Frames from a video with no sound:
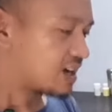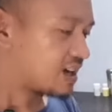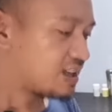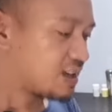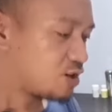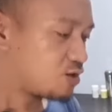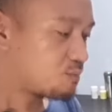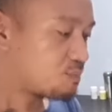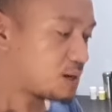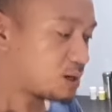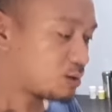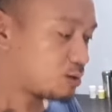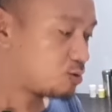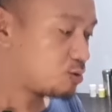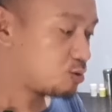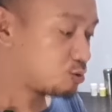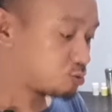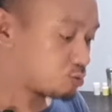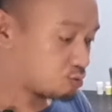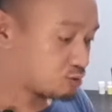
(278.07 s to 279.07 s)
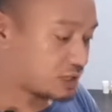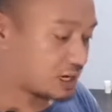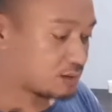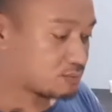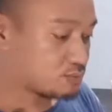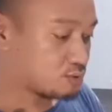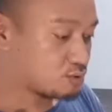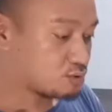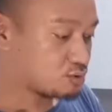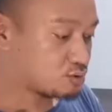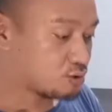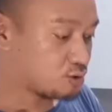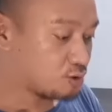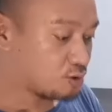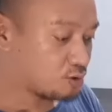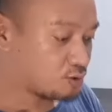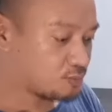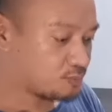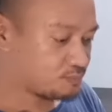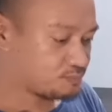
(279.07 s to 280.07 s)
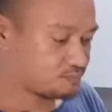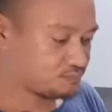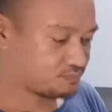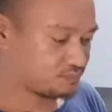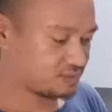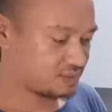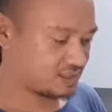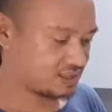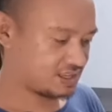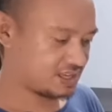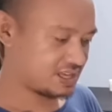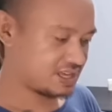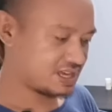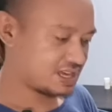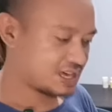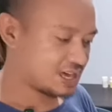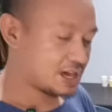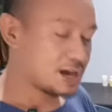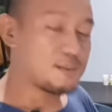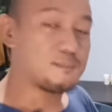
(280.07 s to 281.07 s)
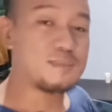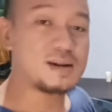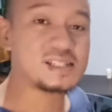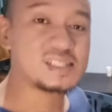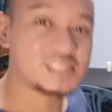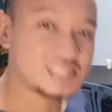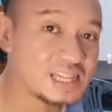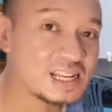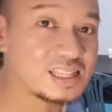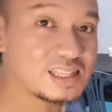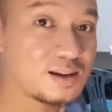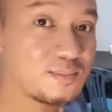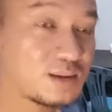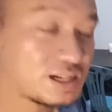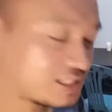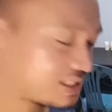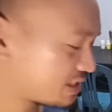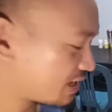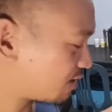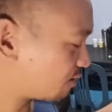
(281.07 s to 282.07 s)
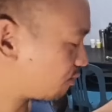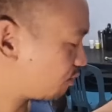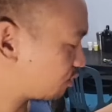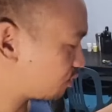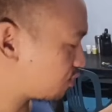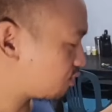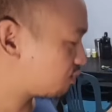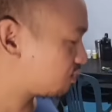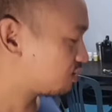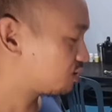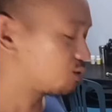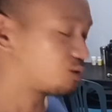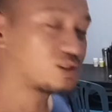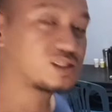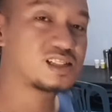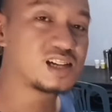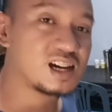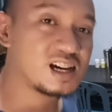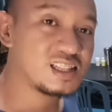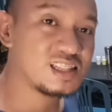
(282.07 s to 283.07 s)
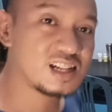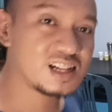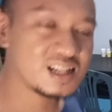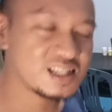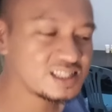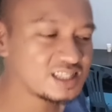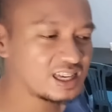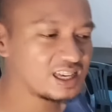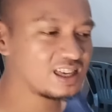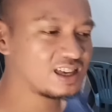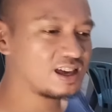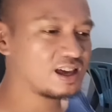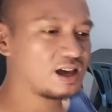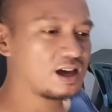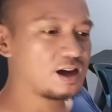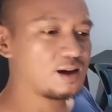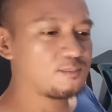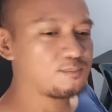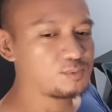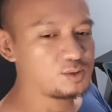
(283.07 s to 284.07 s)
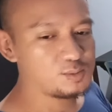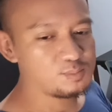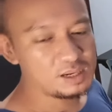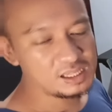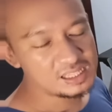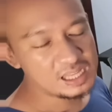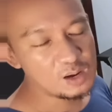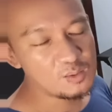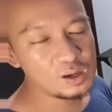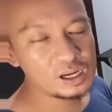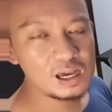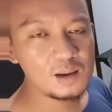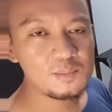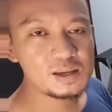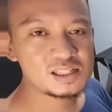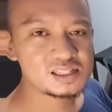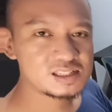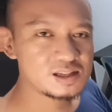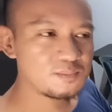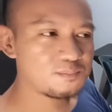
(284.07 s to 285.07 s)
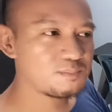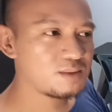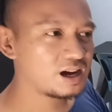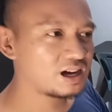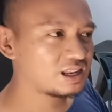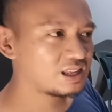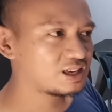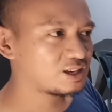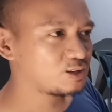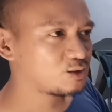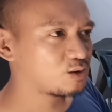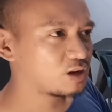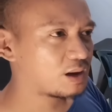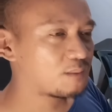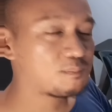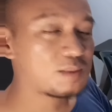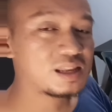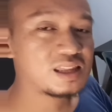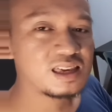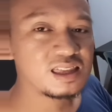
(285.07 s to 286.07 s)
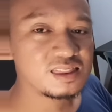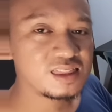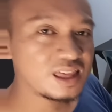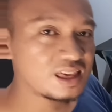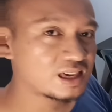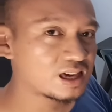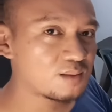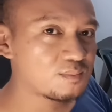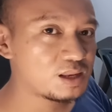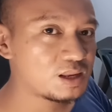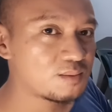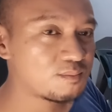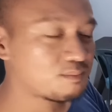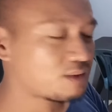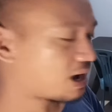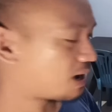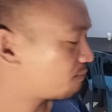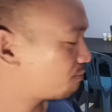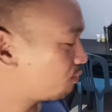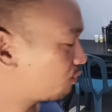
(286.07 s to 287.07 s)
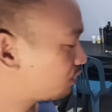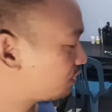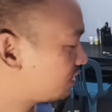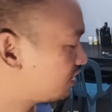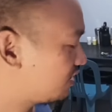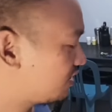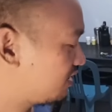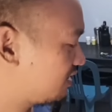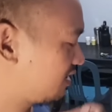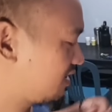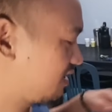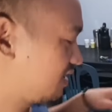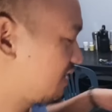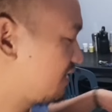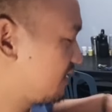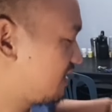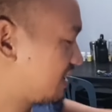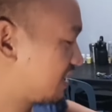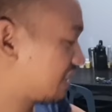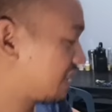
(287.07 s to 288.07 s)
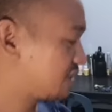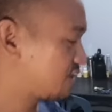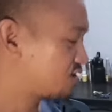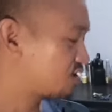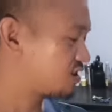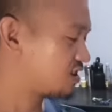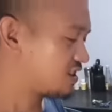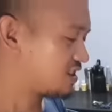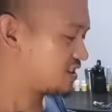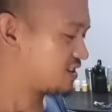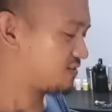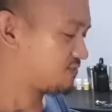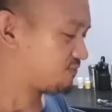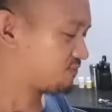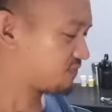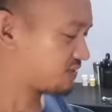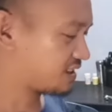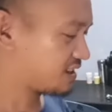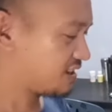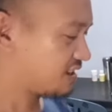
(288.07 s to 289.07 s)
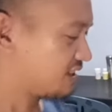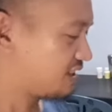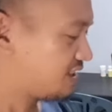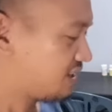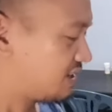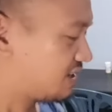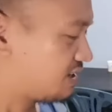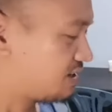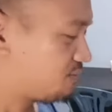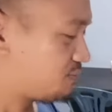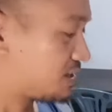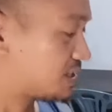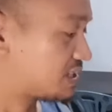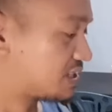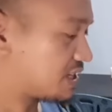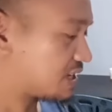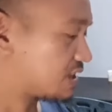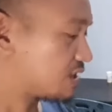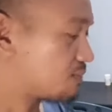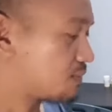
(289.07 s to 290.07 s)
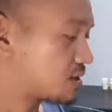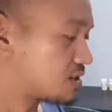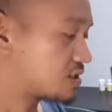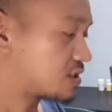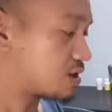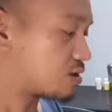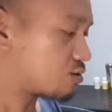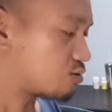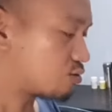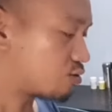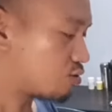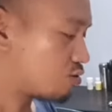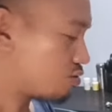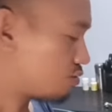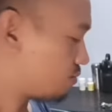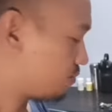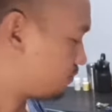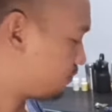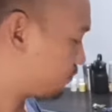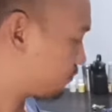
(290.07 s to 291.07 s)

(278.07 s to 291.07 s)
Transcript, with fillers: Kaya yung pagluluto ng munggo, master na master ko to. Yung sa kanya kasi, yung may tawag kami sa sambali, yung ang paniti kami ng baboy. Ganyan. Master na master ko to.